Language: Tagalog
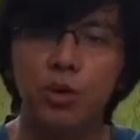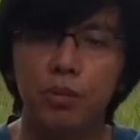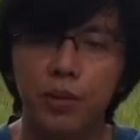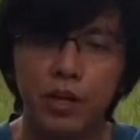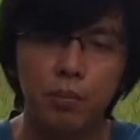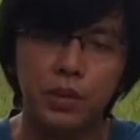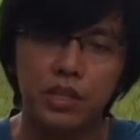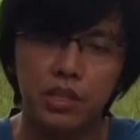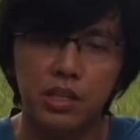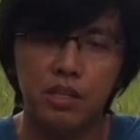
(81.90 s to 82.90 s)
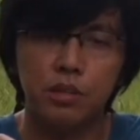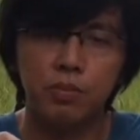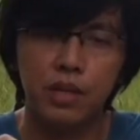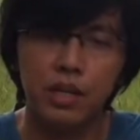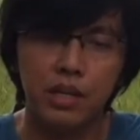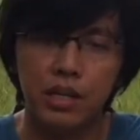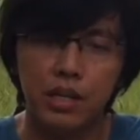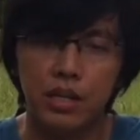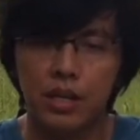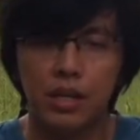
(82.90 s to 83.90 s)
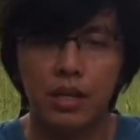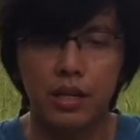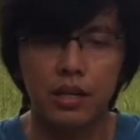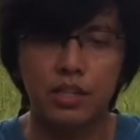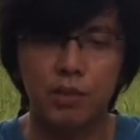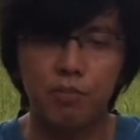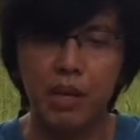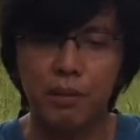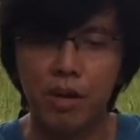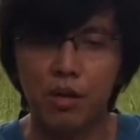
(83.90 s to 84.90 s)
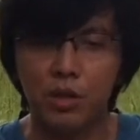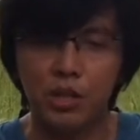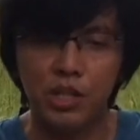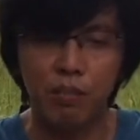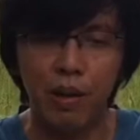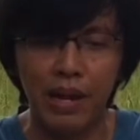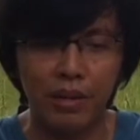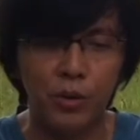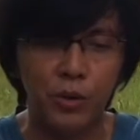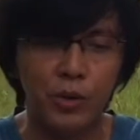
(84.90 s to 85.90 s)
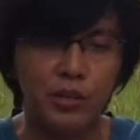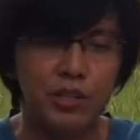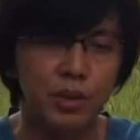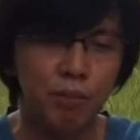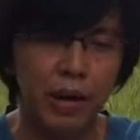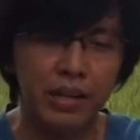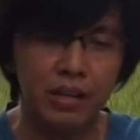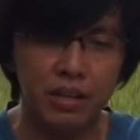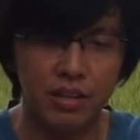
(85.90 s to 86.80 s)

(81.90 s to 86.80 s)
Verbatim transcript: no? Meron pa siyang zip tie. Zip tie ba tawag dito? Zip lock or zip bag.